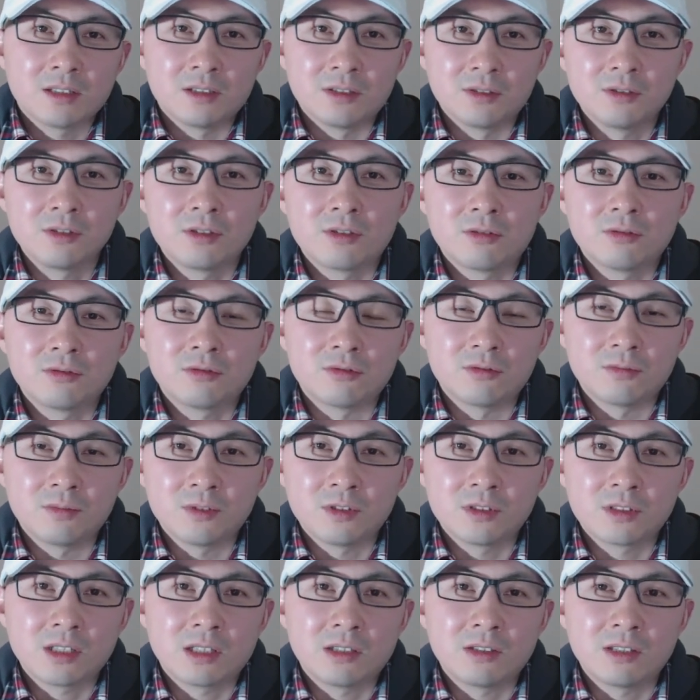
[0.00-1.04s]
有一种赌
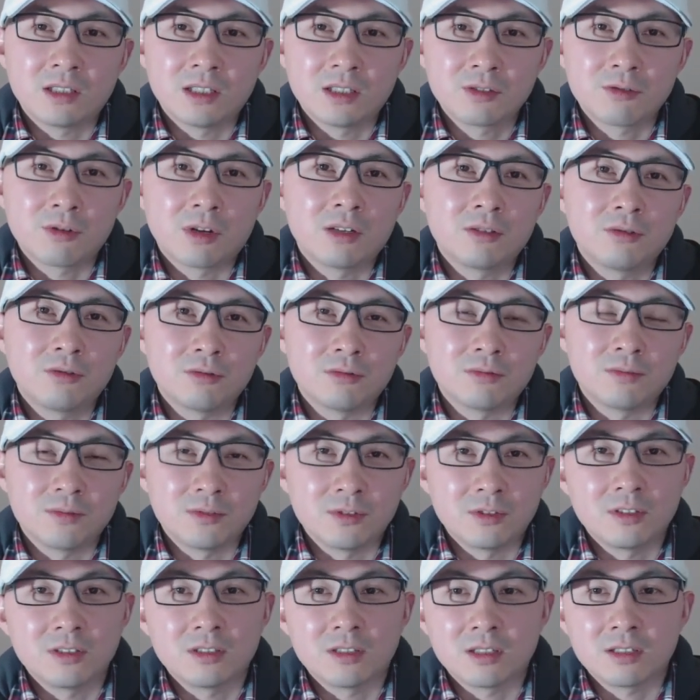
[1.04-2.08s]
博叫河船赌
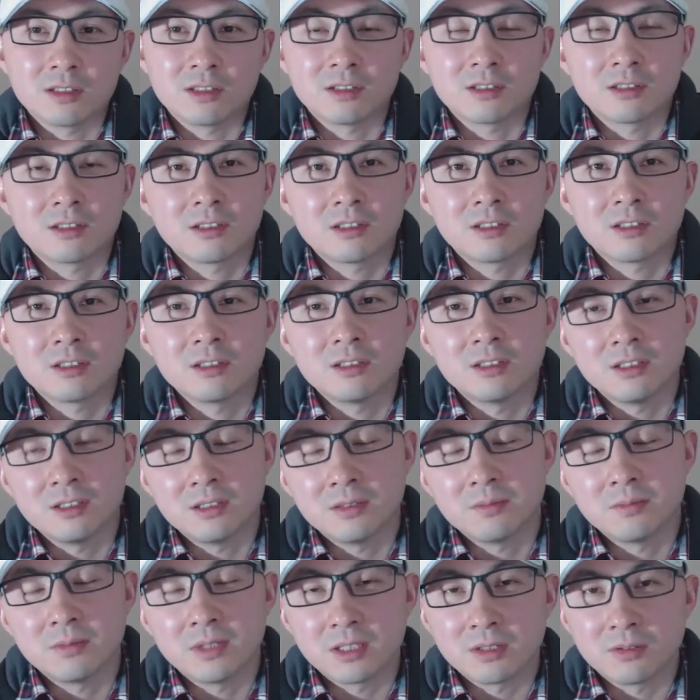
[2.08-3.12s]
博啊，其实是
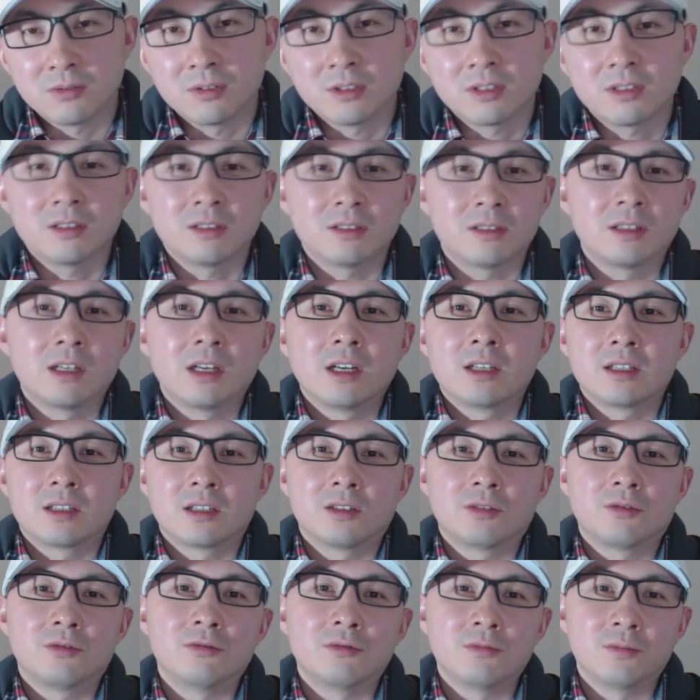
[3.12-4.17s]
以美国的
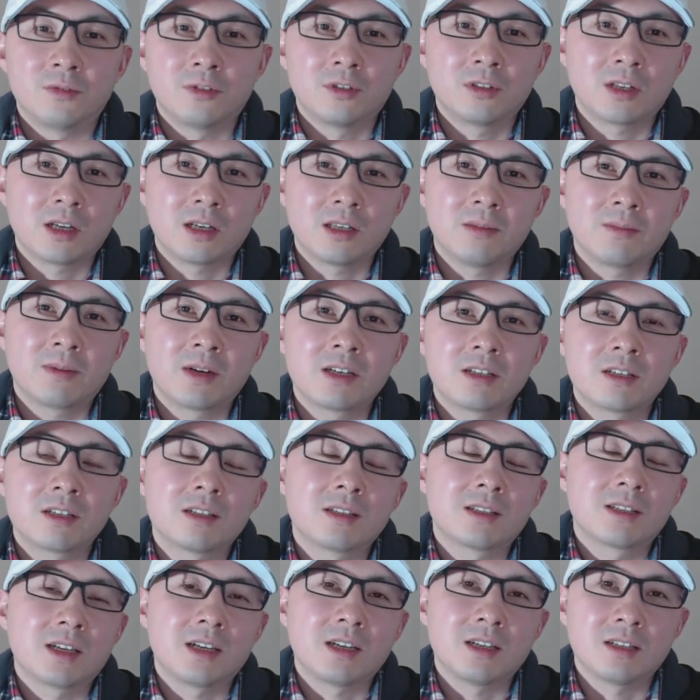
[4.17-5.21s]
这个赌博，它一般
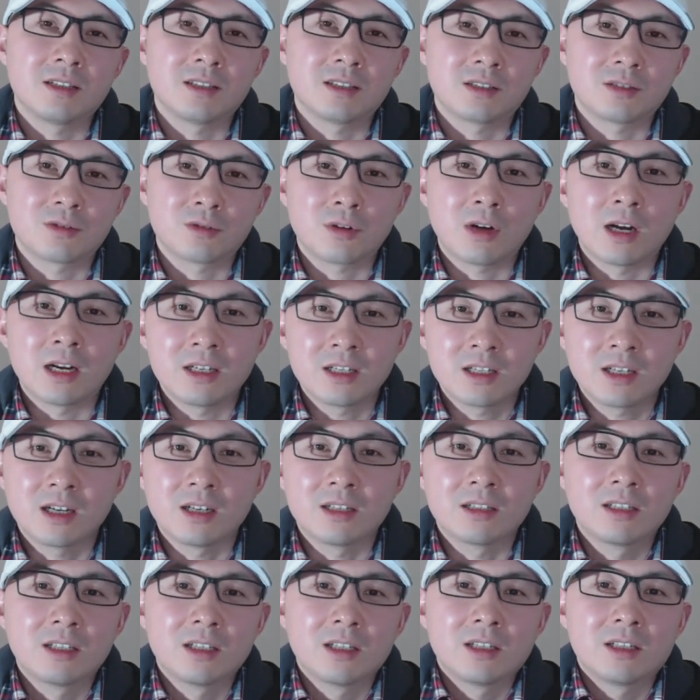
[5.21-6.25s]
是在这个船
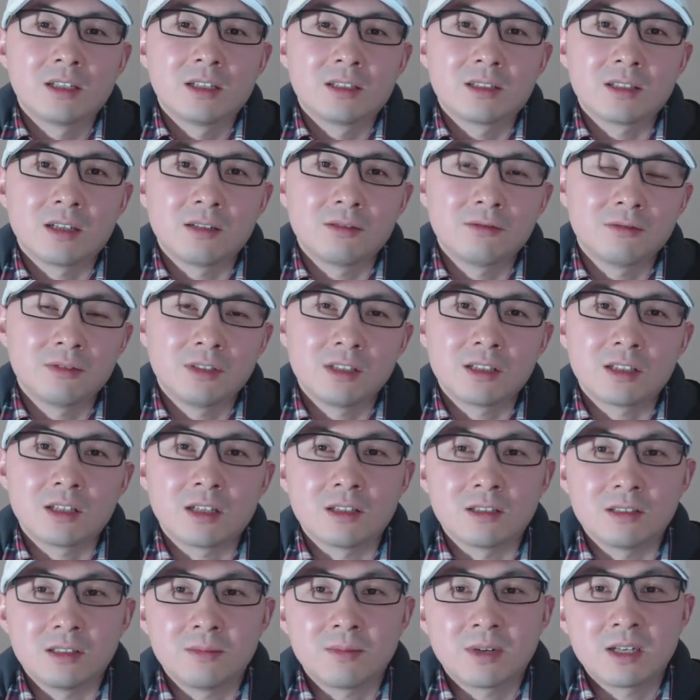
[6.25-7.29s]
上，在陆地
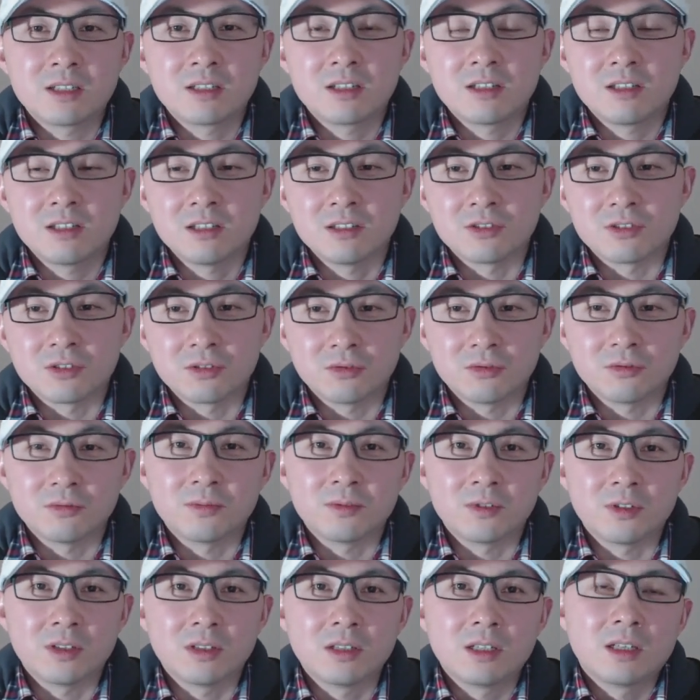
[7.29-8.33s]
上一般是禁止赌
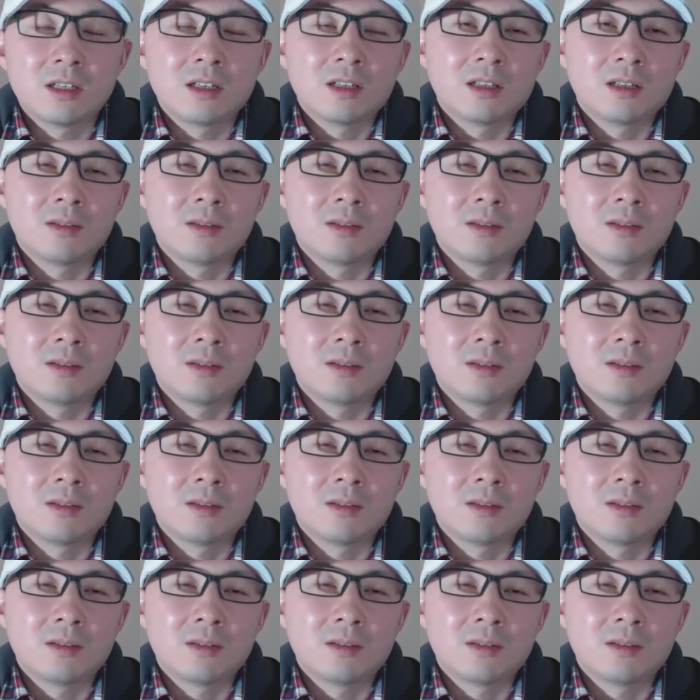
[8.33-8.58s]
博。